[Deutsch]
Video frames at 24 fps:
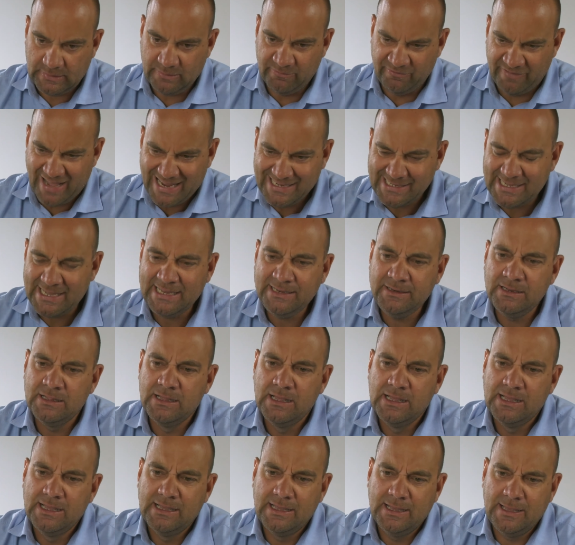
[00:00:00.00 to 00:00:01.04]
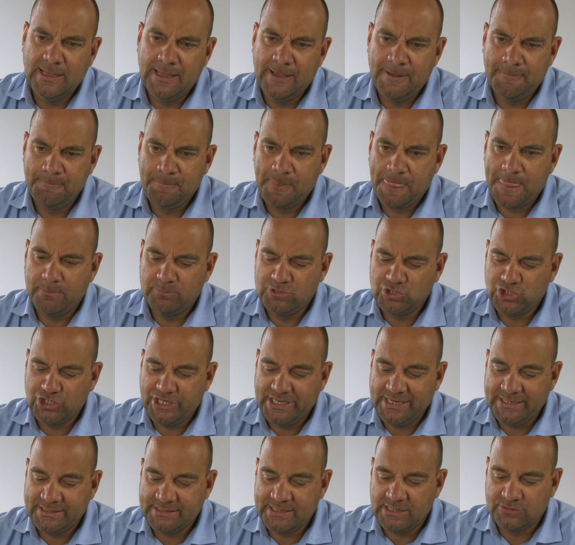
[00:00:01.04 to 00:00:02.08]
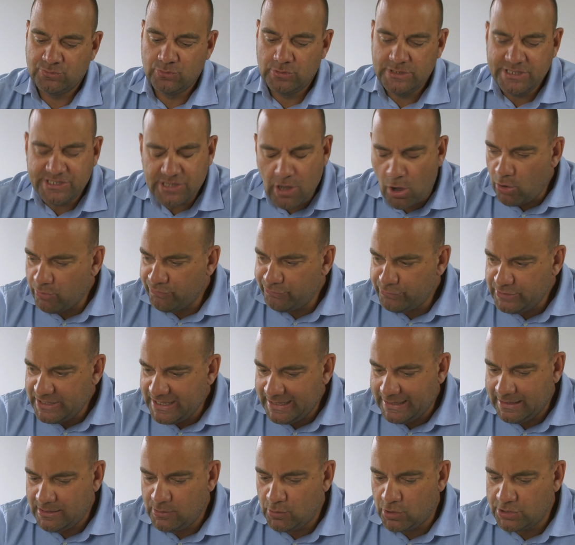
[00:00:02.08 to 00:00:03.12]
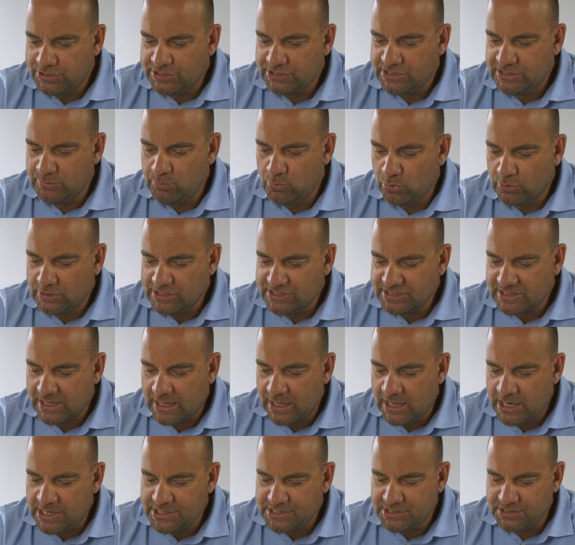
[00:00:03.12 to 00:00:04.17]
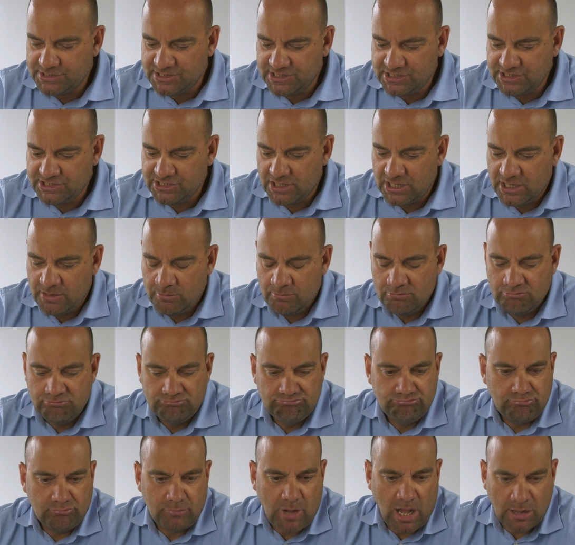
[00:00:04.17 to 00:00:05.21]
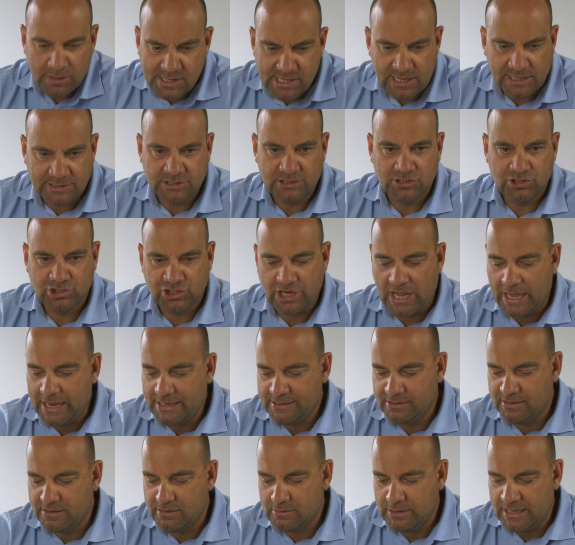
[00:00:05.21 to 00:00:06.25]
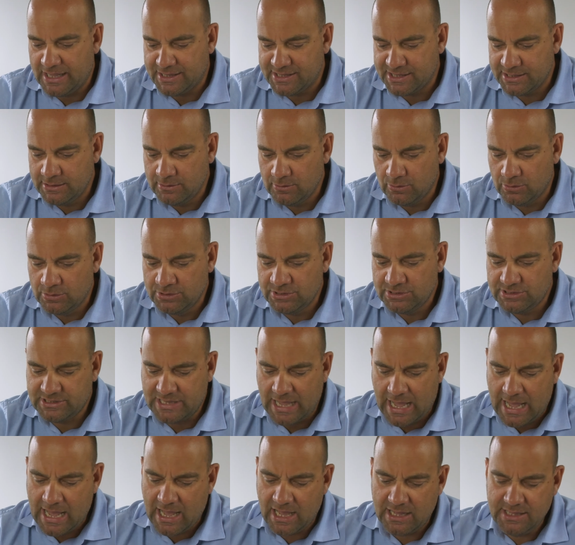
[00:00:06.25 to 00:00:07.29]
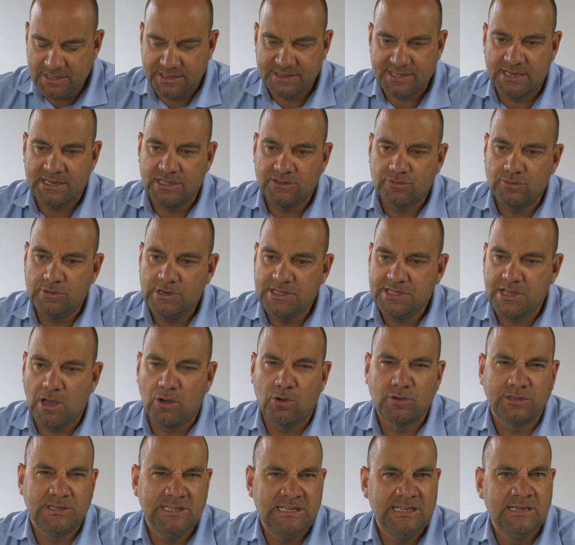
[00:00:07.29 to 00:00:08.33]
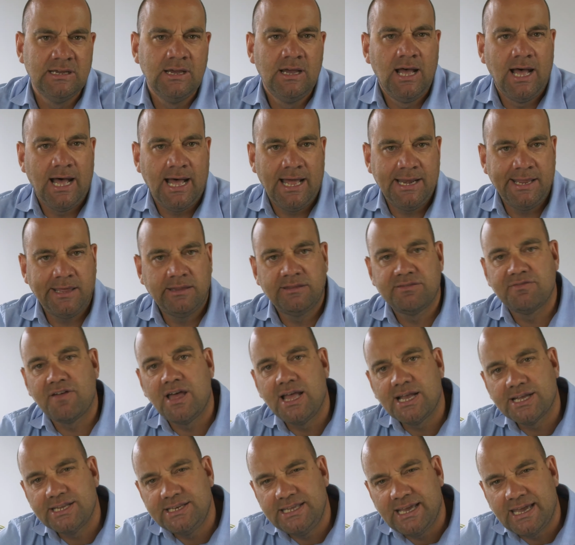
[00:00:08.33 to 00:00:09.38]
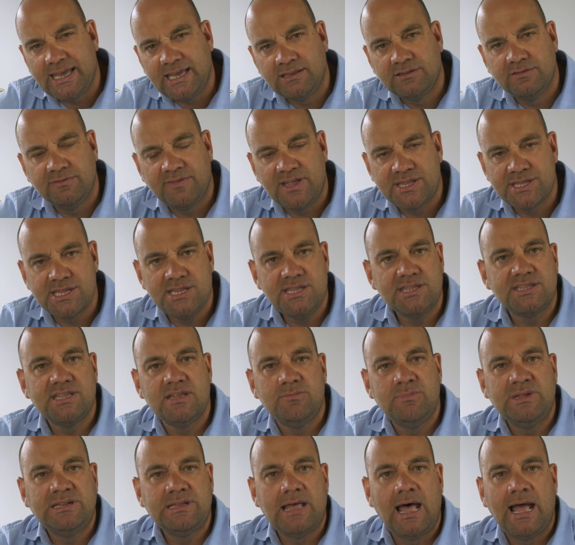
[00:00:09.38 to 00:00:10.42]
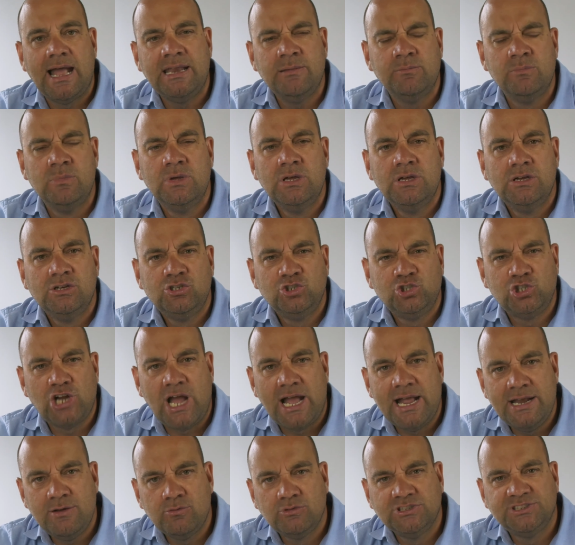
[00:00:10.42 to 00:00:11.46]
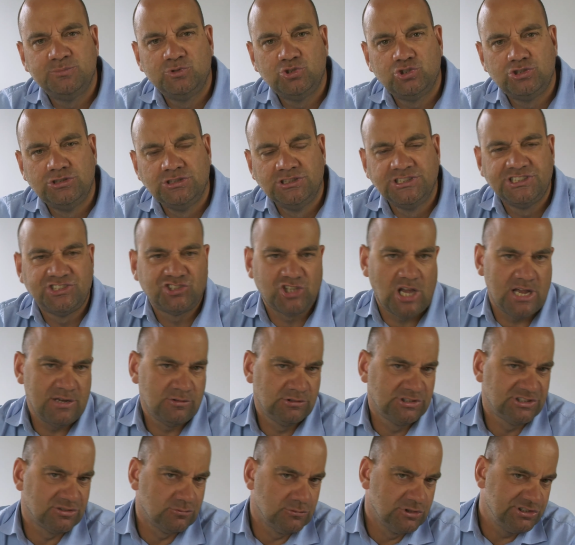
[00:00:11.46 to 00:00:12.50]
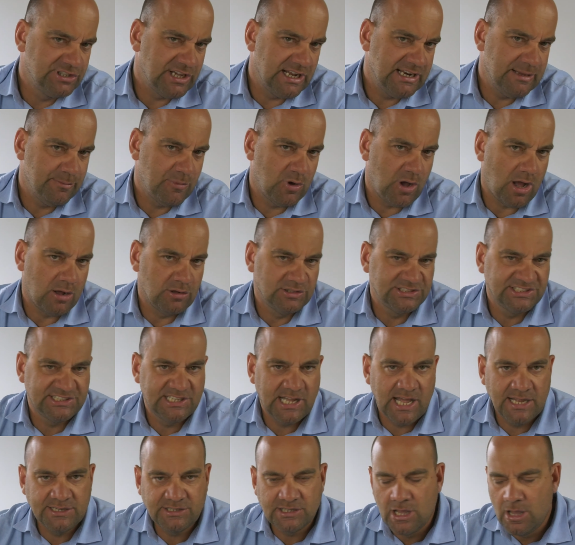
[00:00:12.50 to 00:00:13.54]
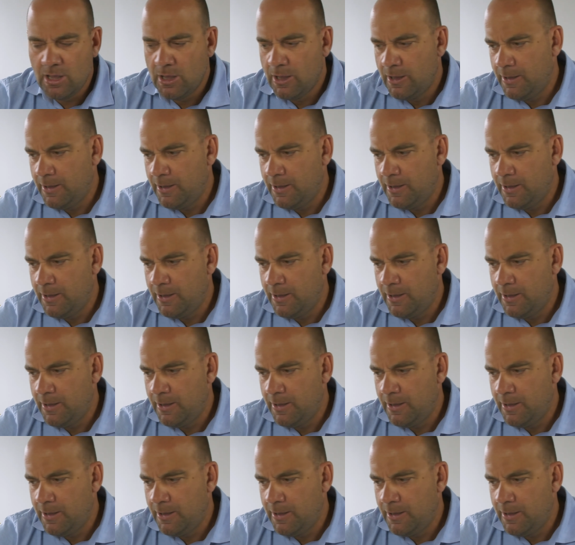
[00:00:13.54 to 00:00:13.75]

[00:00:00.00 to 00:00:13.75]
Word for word: Weiterhin ähm, besteht natürlich auch für die Eheleute die Möglichkeit, sich im Ausland scheiden zu lassen. Und da ist dann natürlich auch die Annexfrage direkt, was ist denn mit einem Scheidungsbeschluss, Scheidungsurteil im Ausland?